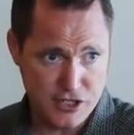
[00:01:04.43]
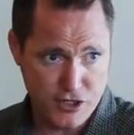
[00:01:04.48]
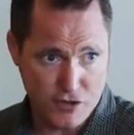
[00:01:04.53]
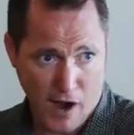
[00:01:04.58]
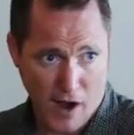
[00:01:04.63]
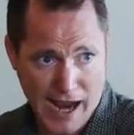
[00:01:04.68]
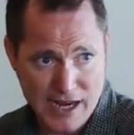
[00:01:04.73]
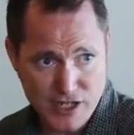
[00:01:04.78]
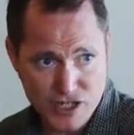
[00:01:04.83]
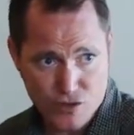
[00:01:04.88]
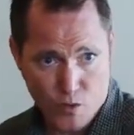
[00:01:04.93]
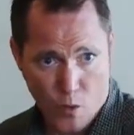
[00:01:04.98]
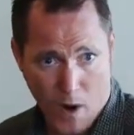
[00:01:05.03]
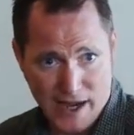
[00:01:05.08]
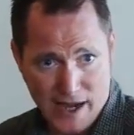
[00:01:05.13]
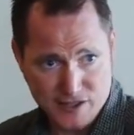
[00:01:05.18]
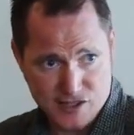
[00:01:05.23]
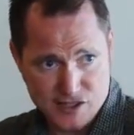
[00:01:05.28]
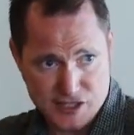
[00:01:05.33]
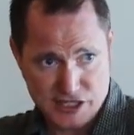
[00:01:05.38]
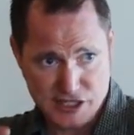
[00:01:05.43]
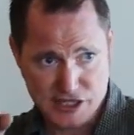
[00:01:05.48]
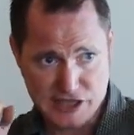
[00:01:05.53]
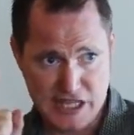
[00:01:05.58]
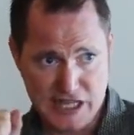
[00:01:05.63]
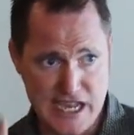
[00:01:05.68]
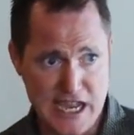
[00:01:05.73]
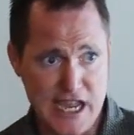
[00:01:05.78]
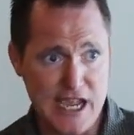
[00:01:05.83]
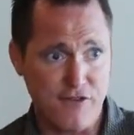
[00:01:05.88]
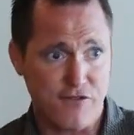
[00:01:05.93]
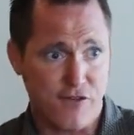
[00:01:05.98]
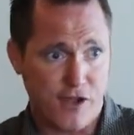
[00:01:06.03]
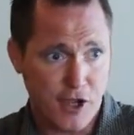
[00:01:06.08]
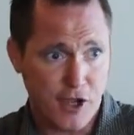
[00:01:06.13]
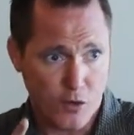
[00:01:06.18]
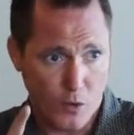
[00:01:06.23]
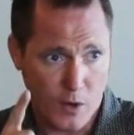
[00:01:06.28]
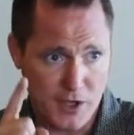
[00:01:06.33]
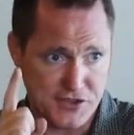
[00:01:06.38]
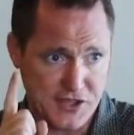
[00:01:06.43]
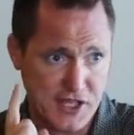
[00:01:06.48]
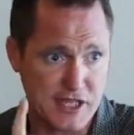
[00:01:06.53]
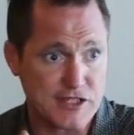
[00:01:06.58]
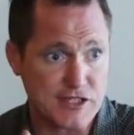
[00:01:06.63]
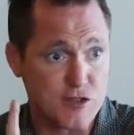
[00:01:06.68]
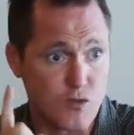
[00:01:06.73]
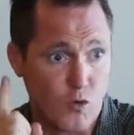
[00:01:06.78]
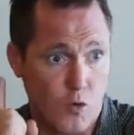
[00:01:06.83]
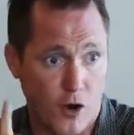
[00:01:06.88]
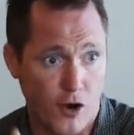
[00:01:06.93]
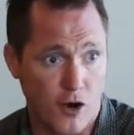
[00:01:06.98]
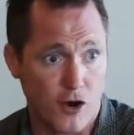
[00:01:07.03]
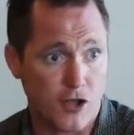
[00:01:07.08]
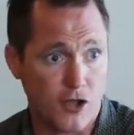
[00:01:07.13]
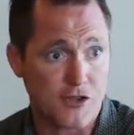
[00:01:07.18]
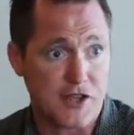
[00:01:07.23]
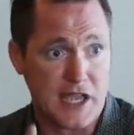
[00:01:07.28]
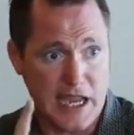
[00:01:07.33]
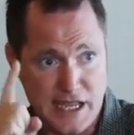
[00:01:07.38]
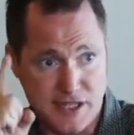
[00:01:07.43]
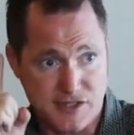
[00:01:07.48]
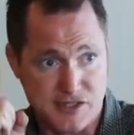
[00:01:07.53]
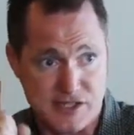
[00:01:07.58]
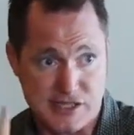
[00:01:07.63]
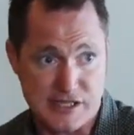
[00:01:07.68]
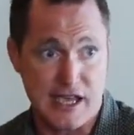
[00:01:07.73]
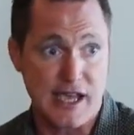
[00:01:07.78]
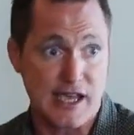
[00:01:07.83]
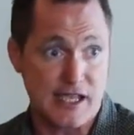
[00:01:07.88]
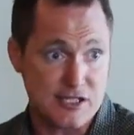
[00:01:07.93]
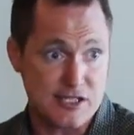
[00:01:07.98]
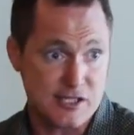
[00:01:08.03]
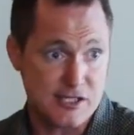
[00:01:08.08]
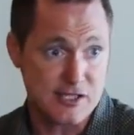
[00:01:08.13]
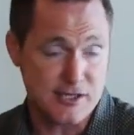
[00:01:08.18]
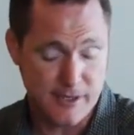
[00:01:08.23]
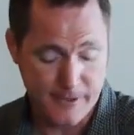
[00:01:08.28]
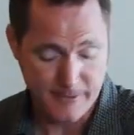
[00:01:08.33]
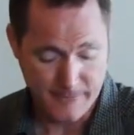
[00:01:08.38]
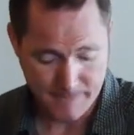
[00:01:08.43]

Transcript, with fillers: Jesus Cristo quer deixar com este mundo é isto: